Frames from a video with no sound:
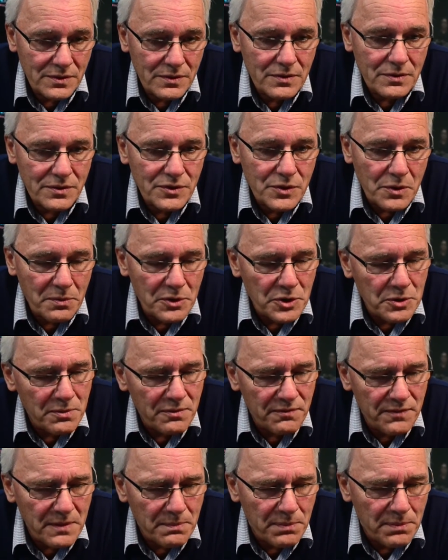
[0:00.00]
zrobiliśmy
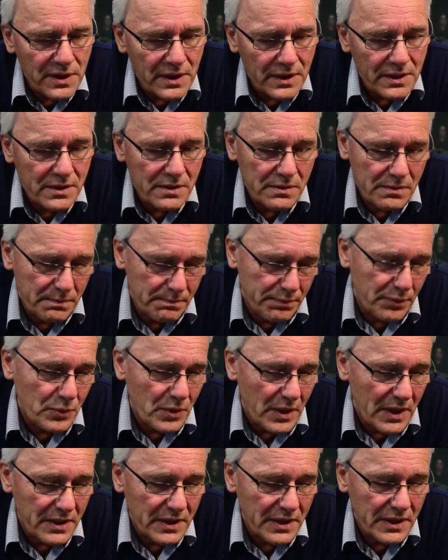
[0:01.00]
wybieg
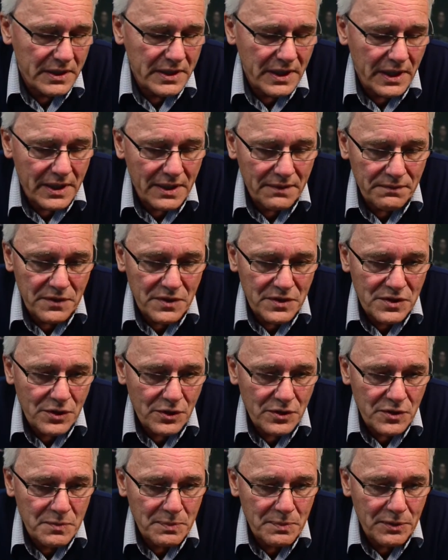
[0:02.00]
półtora hektara, więc
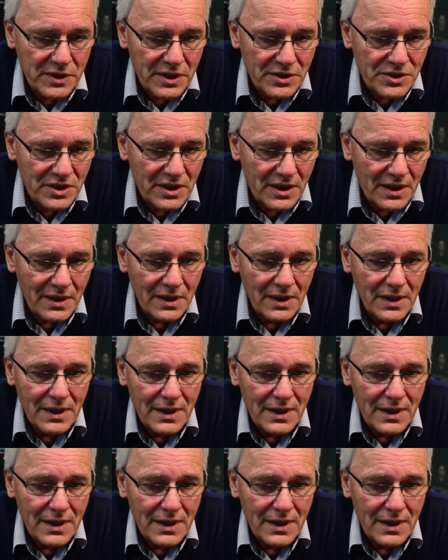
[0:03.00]
to jest potężna